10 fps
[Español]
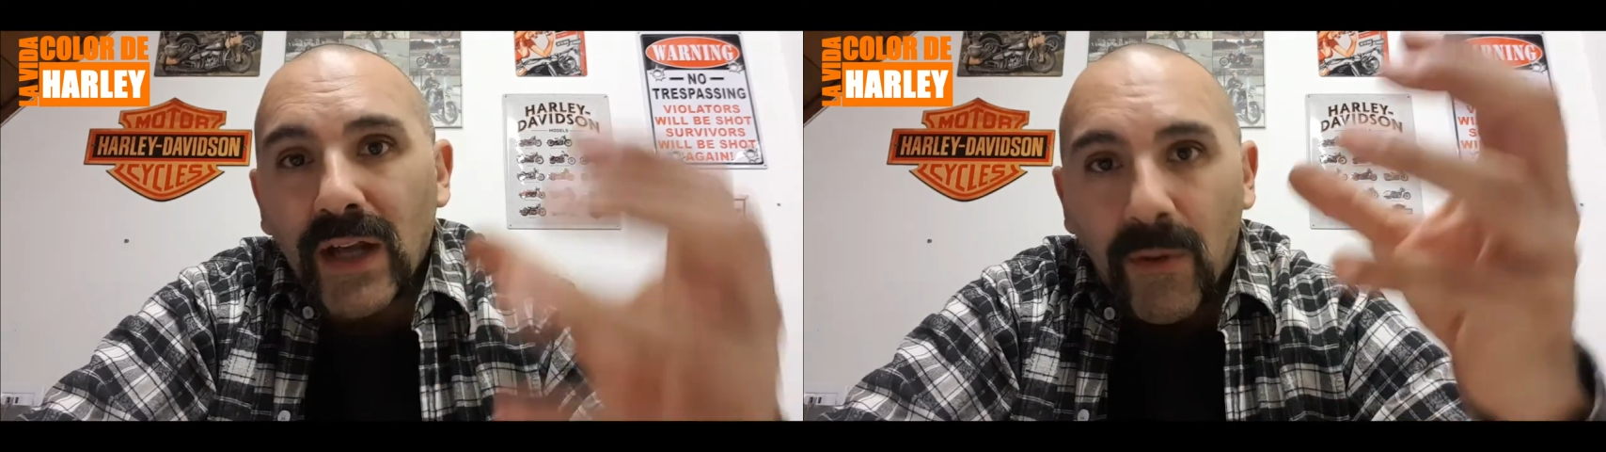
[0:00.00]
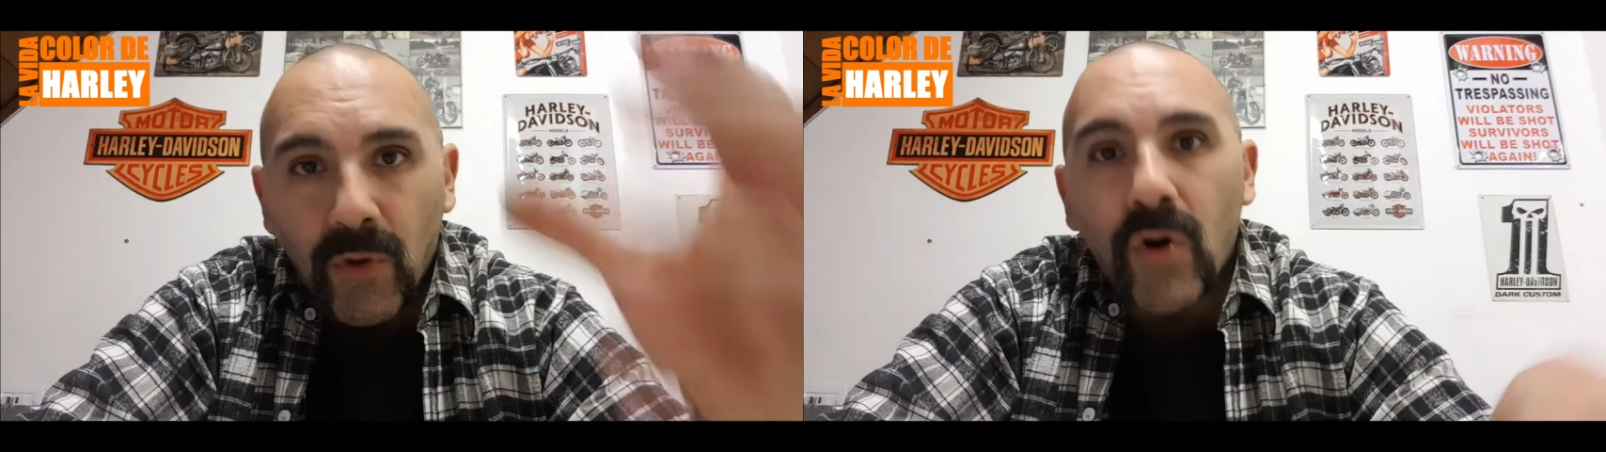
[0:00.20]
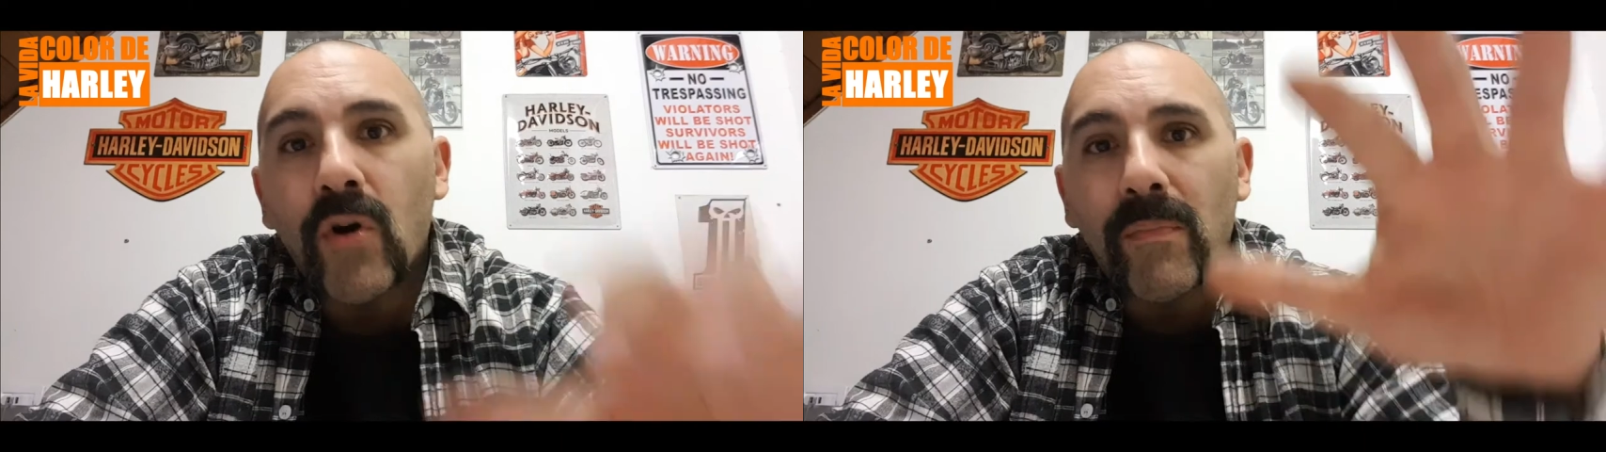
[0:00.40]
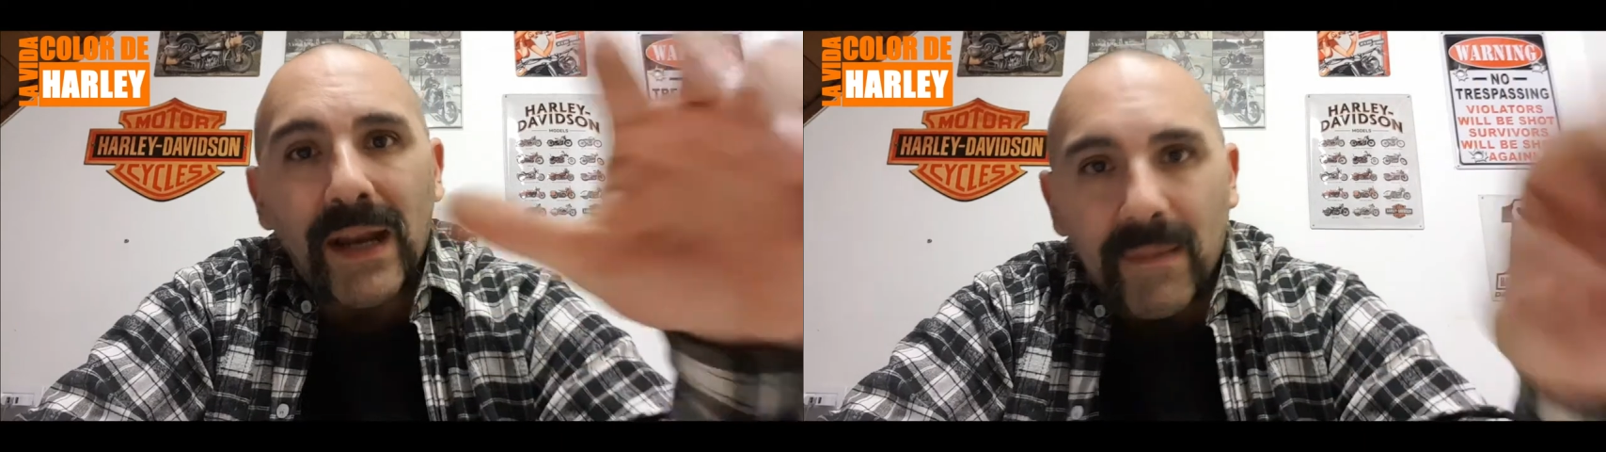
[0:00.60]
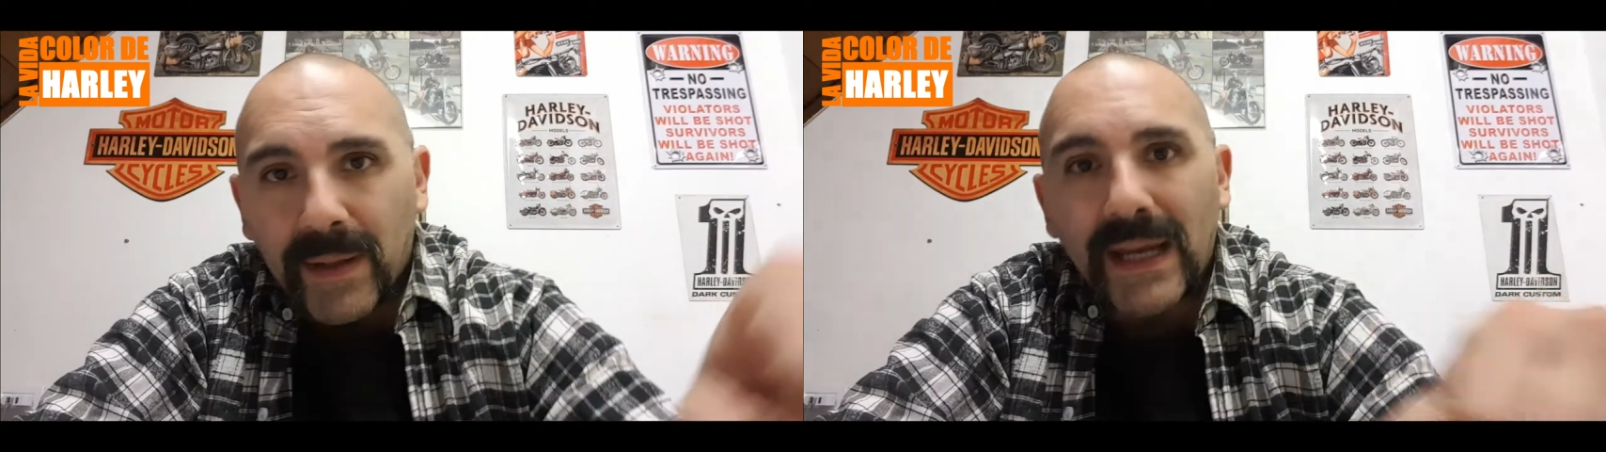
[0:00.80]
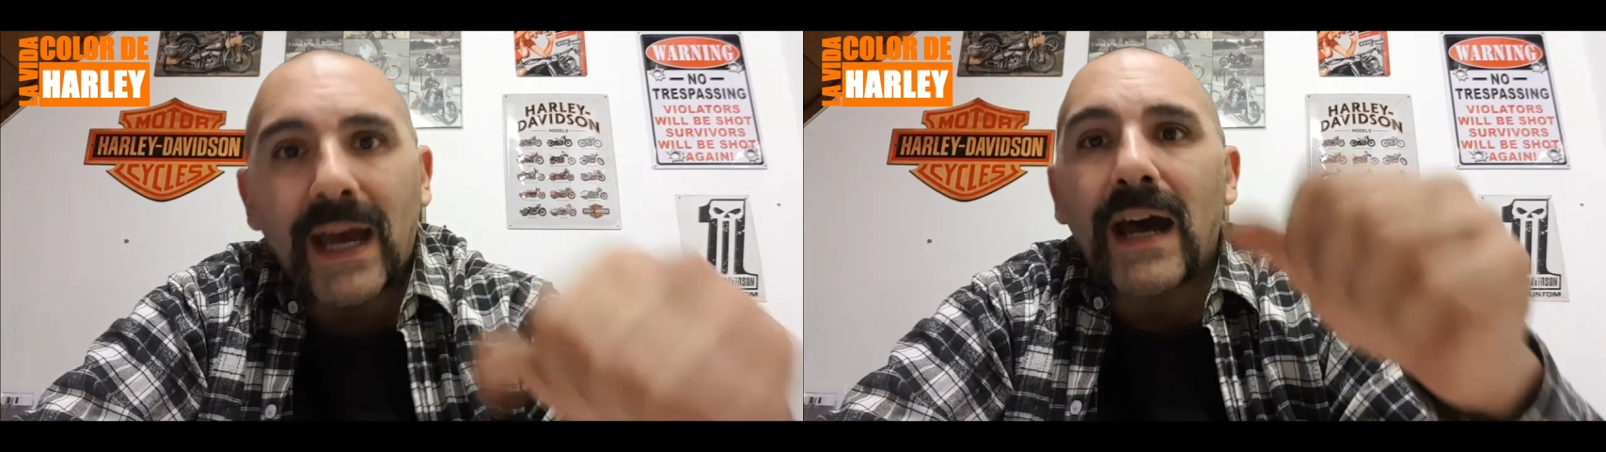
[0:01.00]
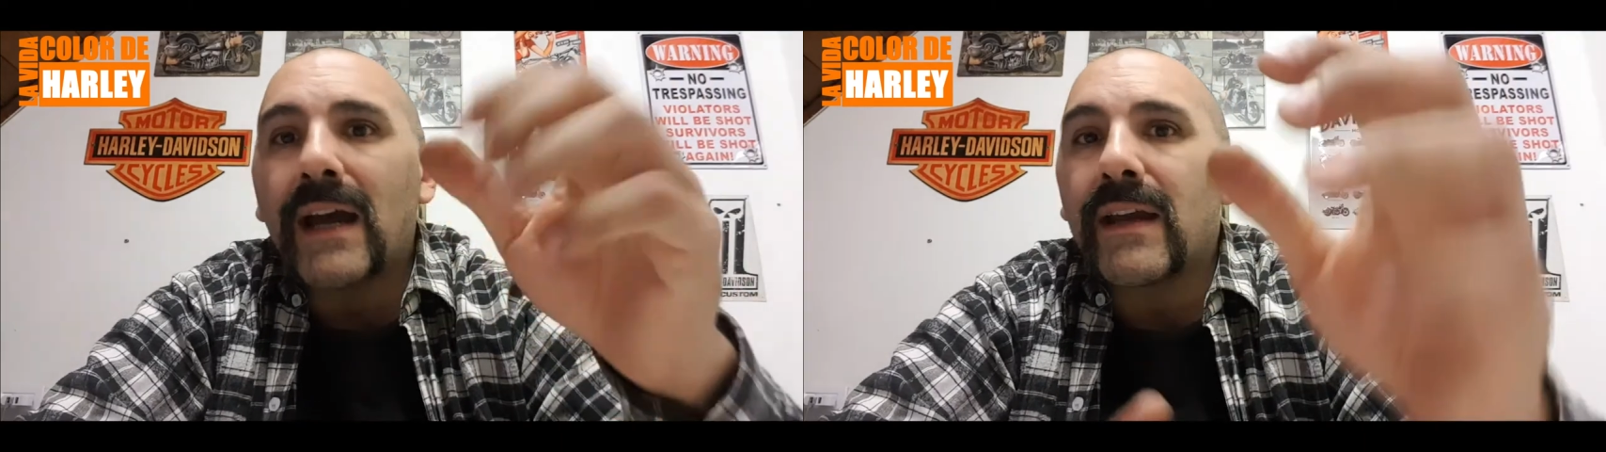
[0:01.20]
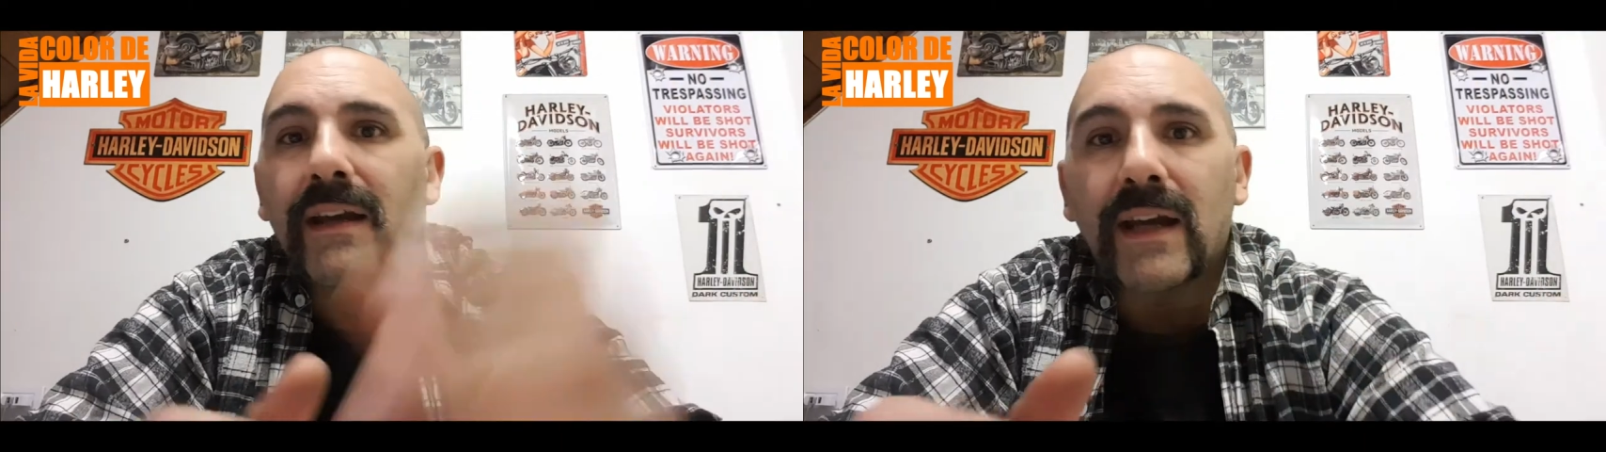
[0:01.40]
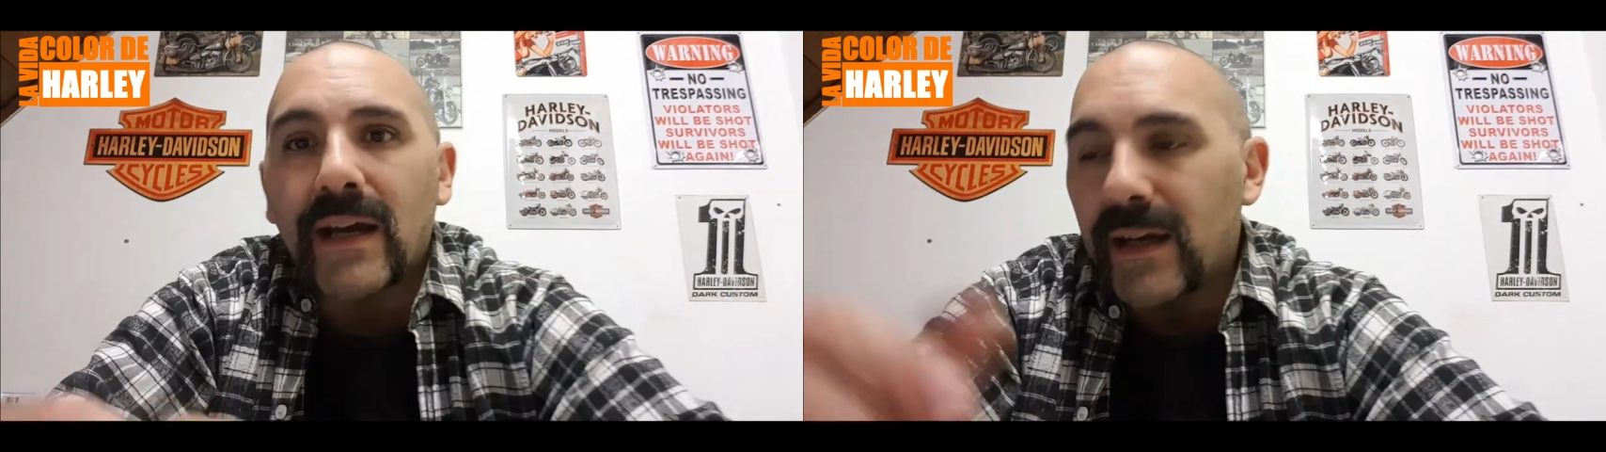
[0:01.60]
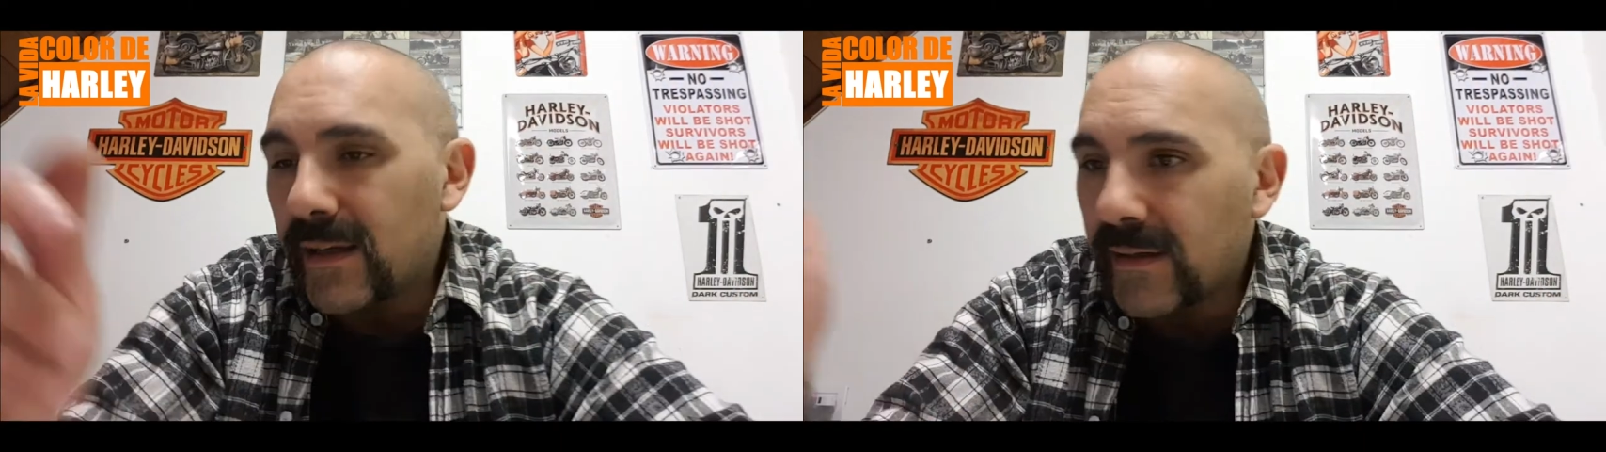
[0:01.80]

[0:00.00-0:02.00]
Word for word: La bomba, la palanca,